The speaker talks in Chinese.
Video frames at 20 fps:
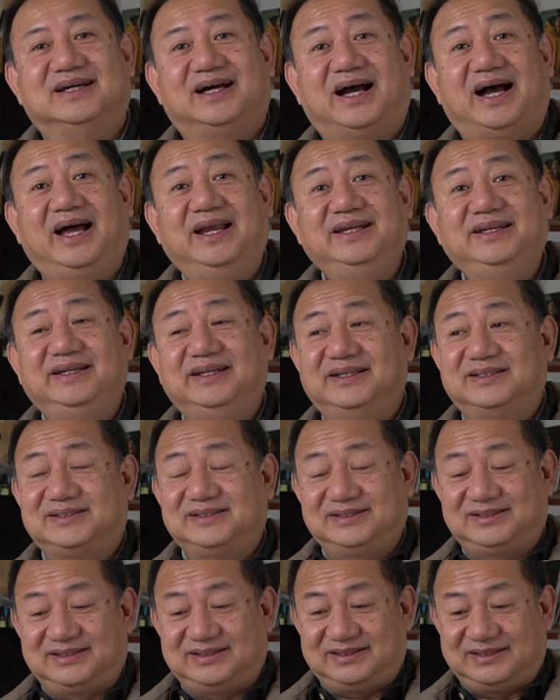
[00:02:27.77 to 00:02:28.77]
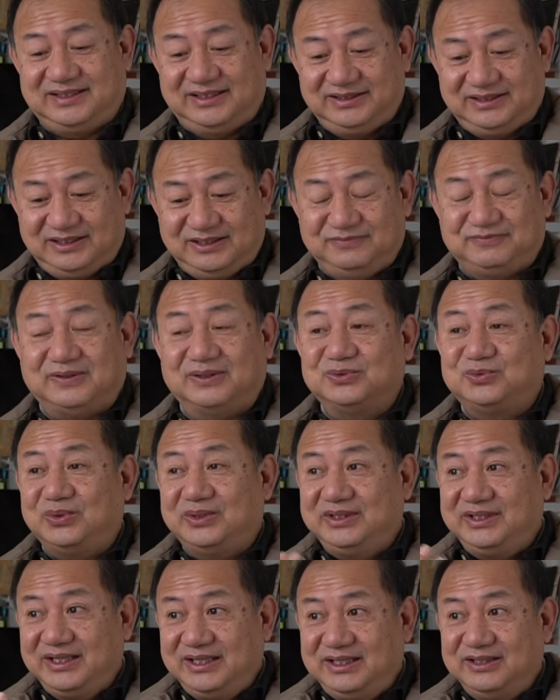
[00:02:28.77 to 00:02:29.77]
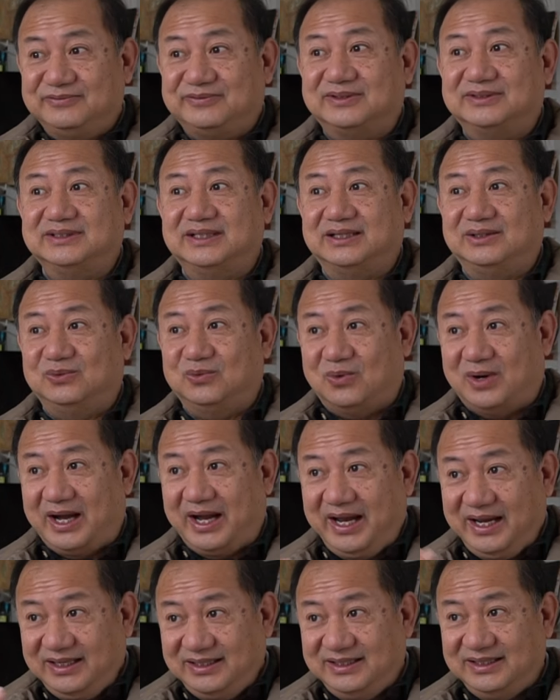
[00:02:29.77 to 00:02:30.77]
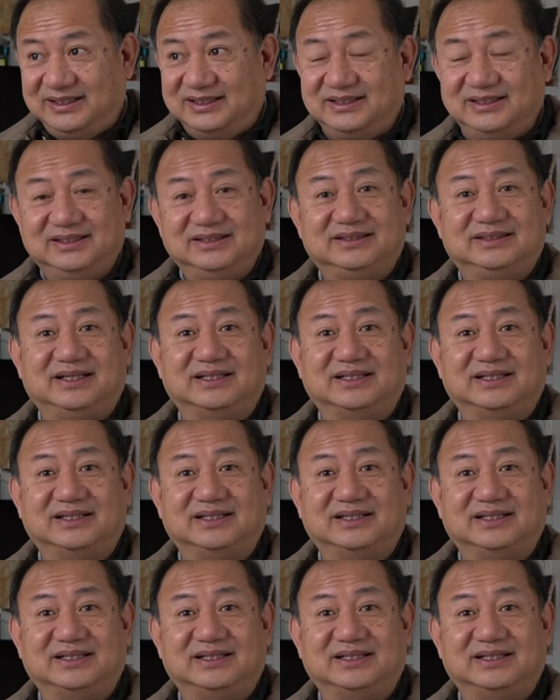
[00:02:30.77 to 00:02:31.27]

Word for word: 暗恋是指的一方对另一方的“我爱你”，